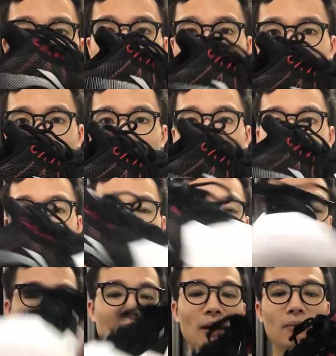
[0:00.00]
về hùng mới
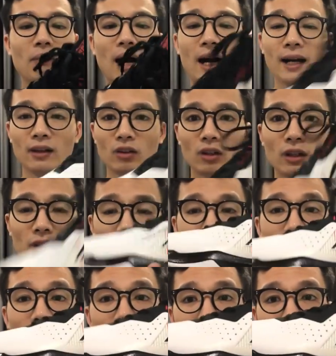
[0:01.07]
chỉ đăng bài thôi đấy
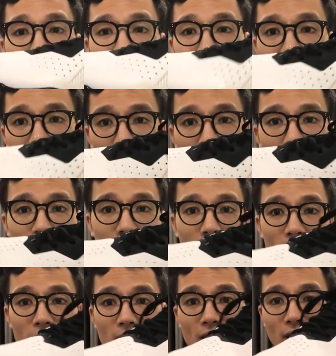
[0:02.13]
chưa làm video
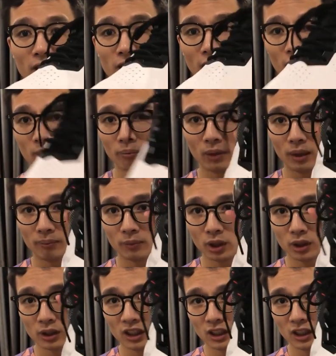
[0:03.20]
gì nhưng khách đặt ở mầm